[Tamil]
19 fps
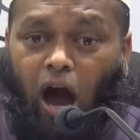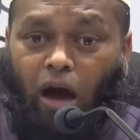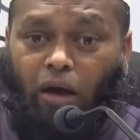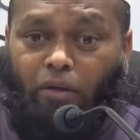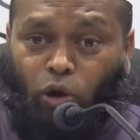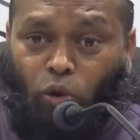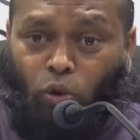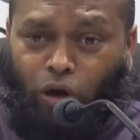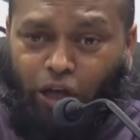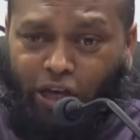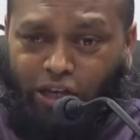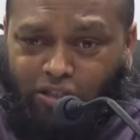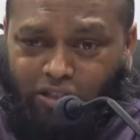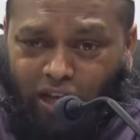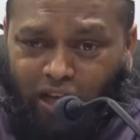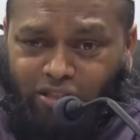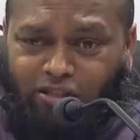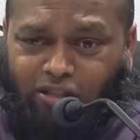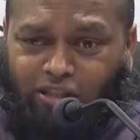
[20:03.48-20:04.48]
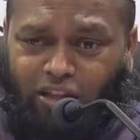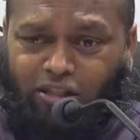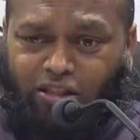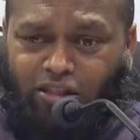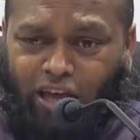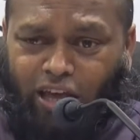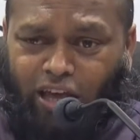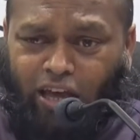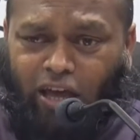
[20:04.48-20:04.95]
அதனுடைய
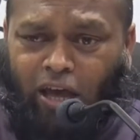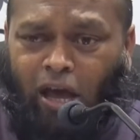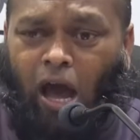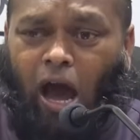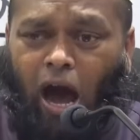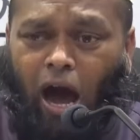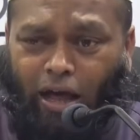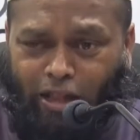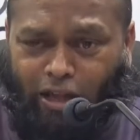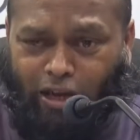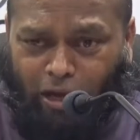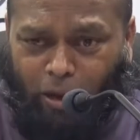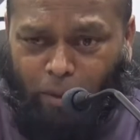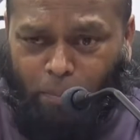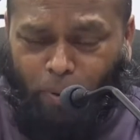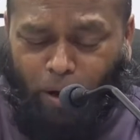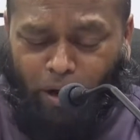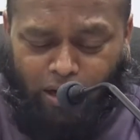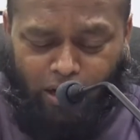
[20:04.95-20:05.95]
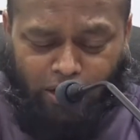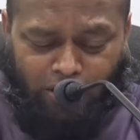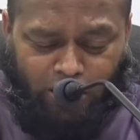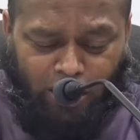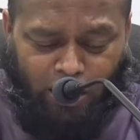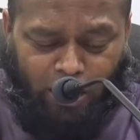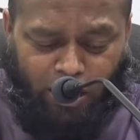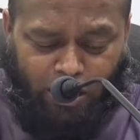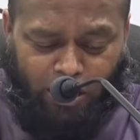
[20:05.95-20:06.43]
சத்தத்தை அதற்கு
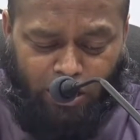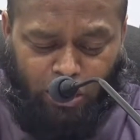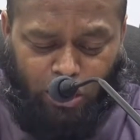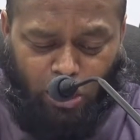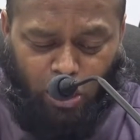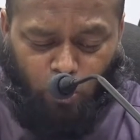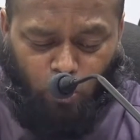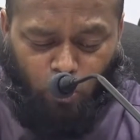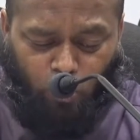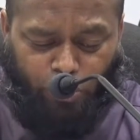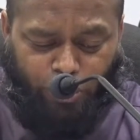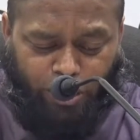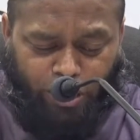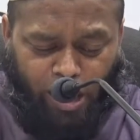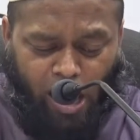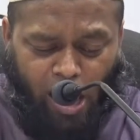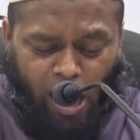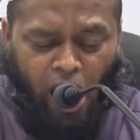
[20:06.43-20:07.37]
பக்கத்திலே இருக்கக்கூடிய